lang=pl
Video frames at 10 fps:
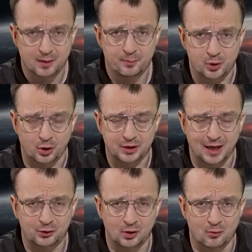broń
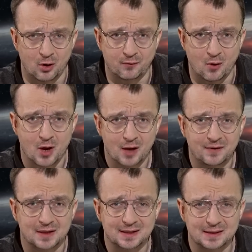atomową.
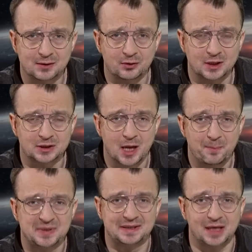Więc jest to też
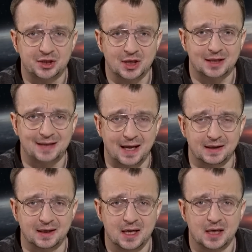pstryczek
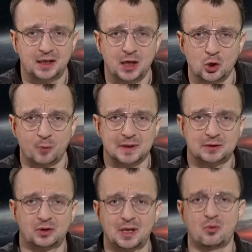dany Chinom.
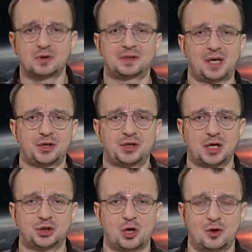Jest to
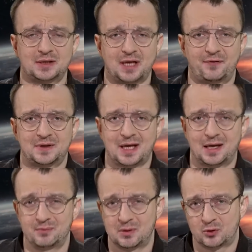demonstracja, że Rosja
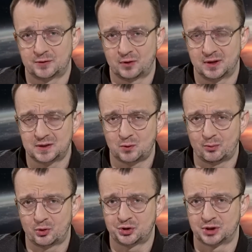wcale, mimo swojej
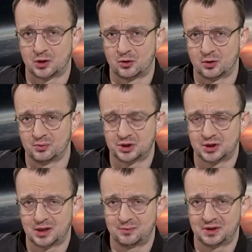słabości
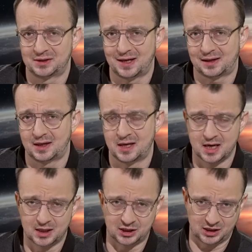ekonomicznej i militarnej,
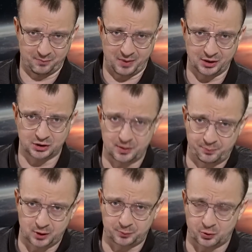nie będzie
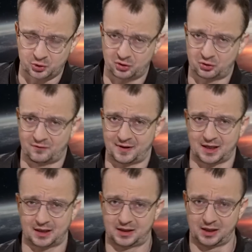
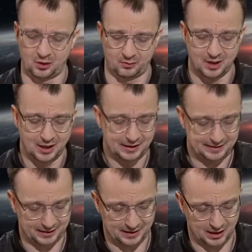podporządkowana Chinom
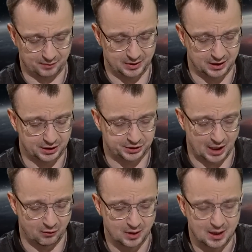tak, jakby
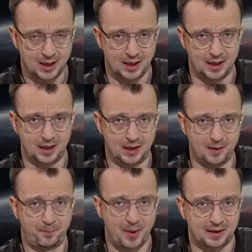chciał
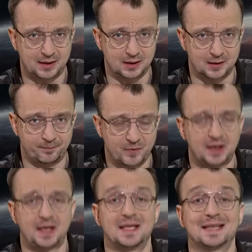e, Pekin.
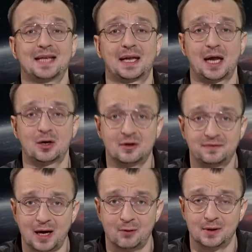Chiny
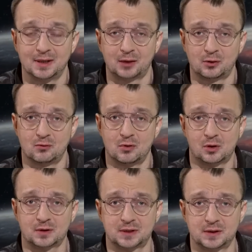zareagowały na tą
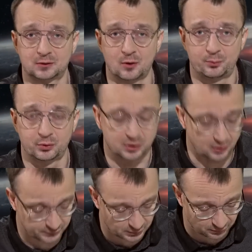rosyjską,
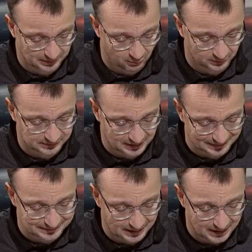putinowską
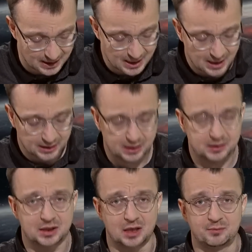demonstrację i
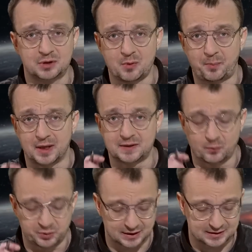chcielibyśmy
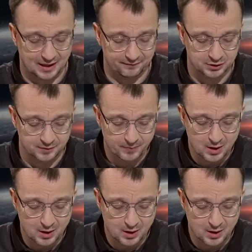Państwu przedstawić